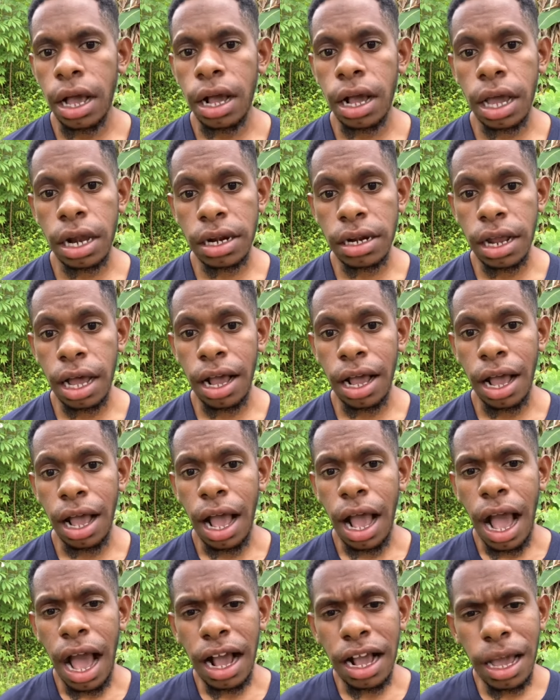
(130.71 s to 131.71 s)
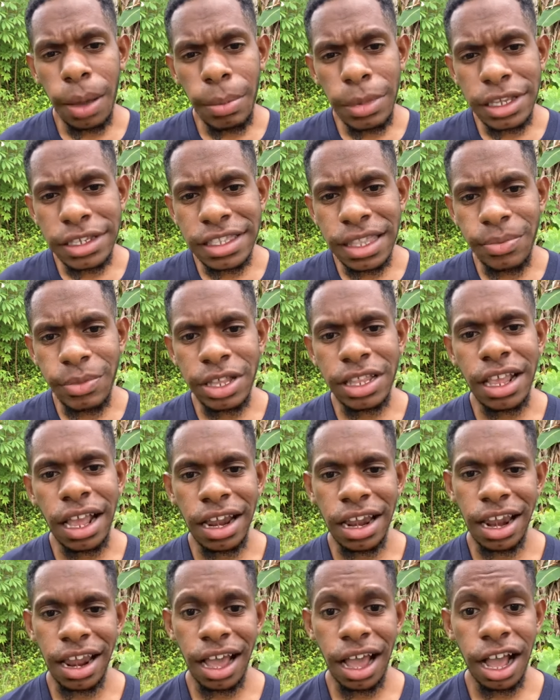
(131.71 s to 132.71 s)
karena agama Islam ini
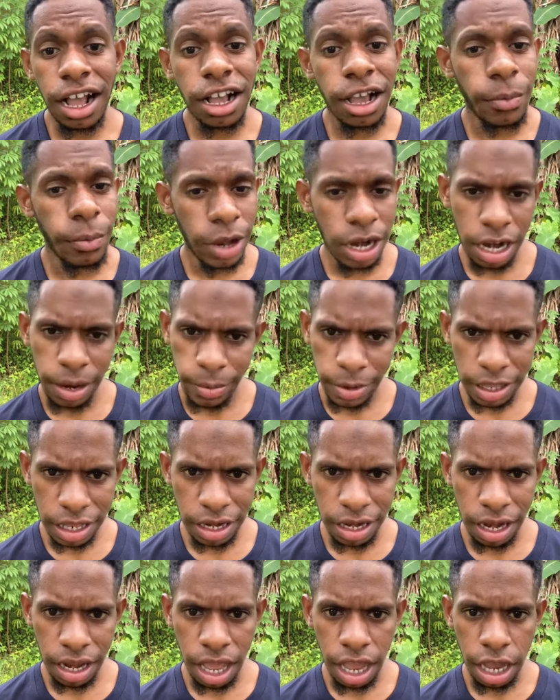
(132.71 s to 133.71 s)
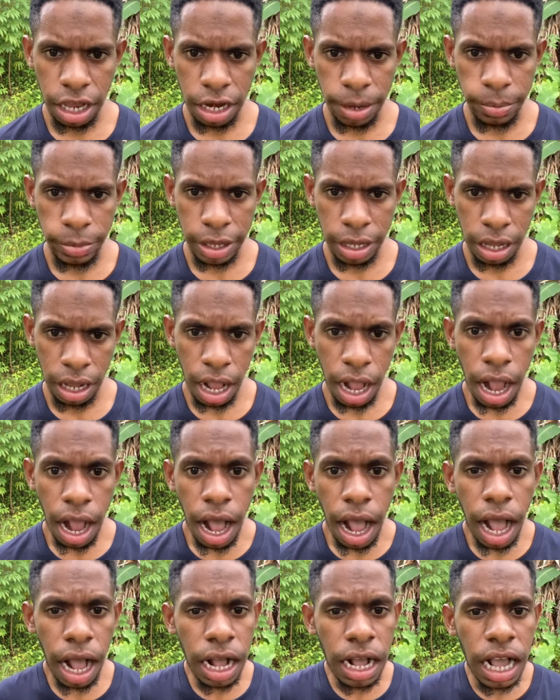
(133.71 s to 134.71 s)
adalah agama rahmatan lil alamin
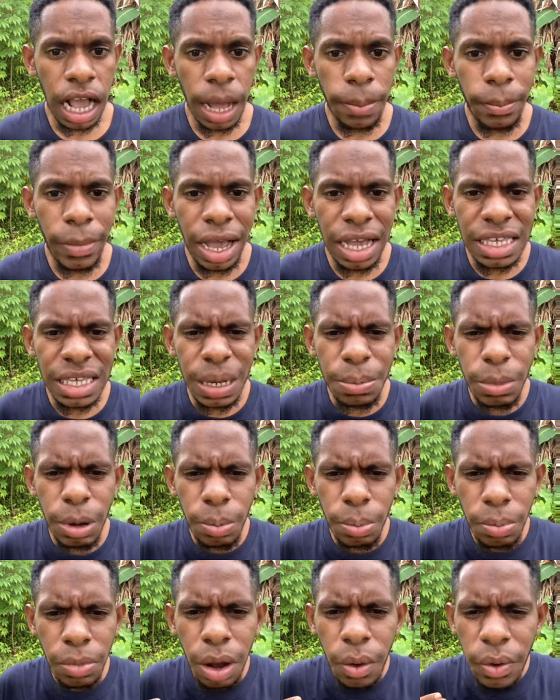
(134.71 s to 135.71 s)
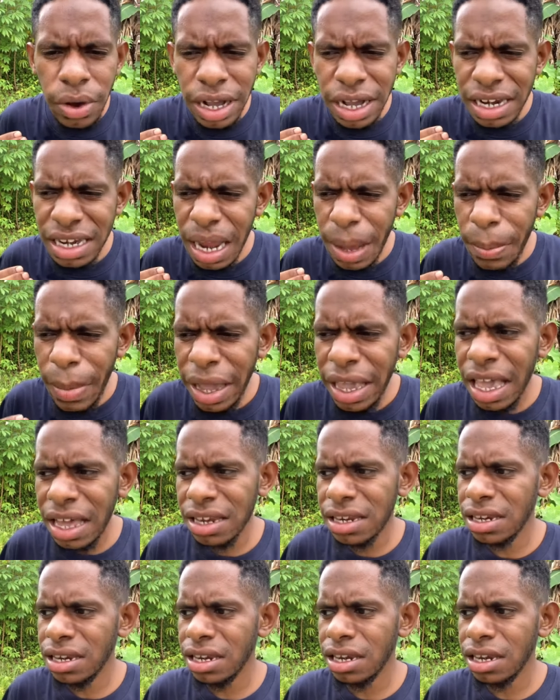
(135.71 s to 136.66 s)
agama yang membawa kedamaian